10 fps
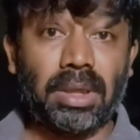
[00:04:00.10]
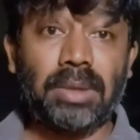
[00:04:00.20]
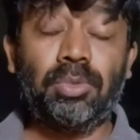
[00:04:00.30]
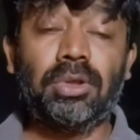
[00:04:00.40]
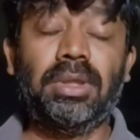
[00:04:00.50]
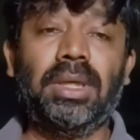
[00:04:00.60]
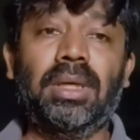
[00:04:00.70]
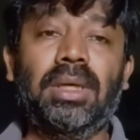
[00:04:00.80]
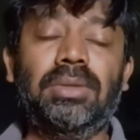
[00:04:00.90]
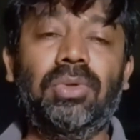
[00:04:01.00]

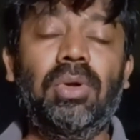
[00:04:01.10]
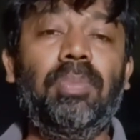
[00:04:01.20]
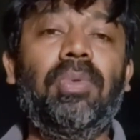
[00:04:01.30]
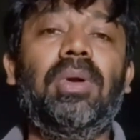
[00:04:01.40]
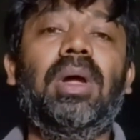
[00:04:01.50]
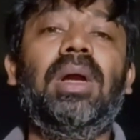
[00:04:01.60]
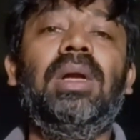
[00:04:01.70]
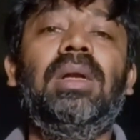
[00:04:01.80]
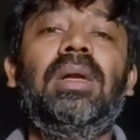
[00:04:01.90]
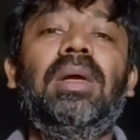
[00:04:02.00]
பயமுறுத்துகிறார் சொல்லப்போனால்
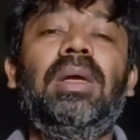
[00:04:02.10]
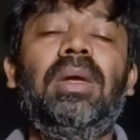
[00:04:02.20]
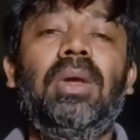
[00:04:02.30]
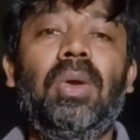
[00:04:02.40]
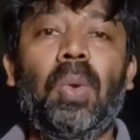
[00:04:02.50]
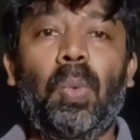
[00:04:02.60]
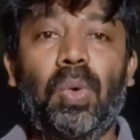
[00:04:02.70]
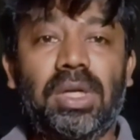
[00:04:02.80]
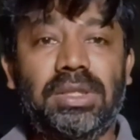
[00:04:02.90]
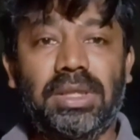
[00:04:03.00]

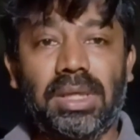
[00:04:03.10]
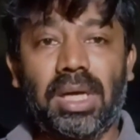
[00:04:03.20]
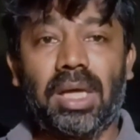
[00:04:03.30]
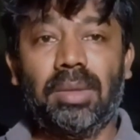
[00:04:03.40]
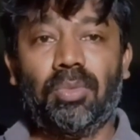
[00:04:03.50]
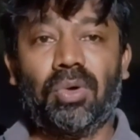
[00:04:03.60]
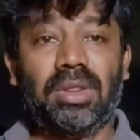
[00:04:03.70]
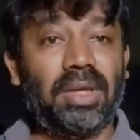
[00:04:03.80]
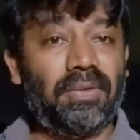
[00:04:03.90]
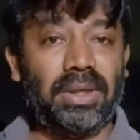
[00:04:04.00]
உணர்ச்சி இல்லாத
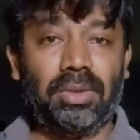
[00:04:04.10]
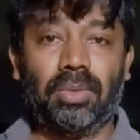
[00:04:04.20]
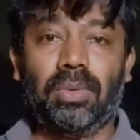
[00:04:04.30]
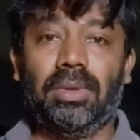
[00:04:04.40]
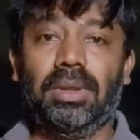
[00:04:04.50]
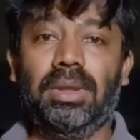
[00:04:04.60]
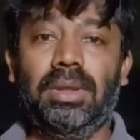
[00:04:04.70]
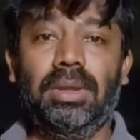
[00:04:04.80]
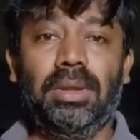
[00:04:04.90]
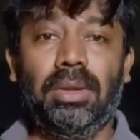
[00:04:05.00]
முகத்தை வைத்துக்கொண்டு
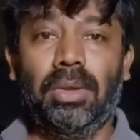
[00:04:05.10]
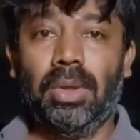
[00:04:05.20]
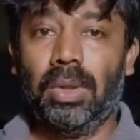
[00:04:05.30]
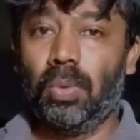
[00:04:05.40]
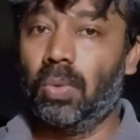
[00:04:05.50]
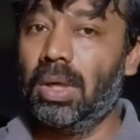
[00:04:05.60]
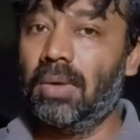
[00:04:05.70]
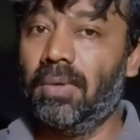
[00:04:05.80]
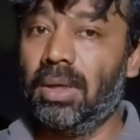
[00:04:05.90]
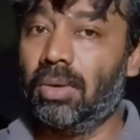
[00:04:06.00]

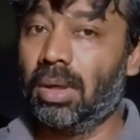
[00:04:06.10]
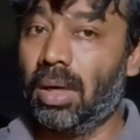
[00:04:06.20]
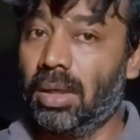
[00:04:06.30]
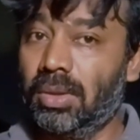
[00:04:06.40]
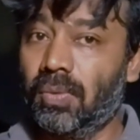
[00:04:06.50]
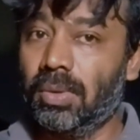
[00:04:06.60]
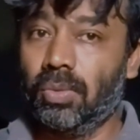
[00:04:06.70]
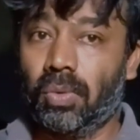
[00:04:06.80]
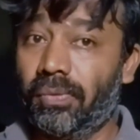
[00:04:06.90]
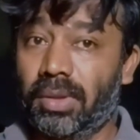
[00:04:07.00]
உணர்வை கடத்துவது
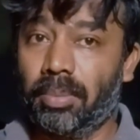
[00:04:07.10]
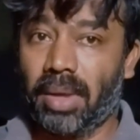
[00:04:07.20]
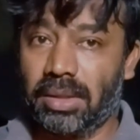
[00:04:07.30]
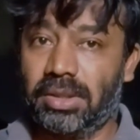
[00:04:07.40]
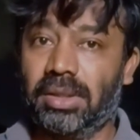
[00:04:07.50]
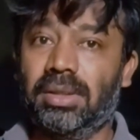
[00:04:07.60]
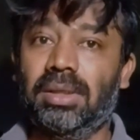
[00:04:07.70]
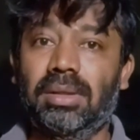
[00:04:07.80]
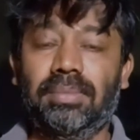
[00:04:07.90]
ஒருவித மேஜிக்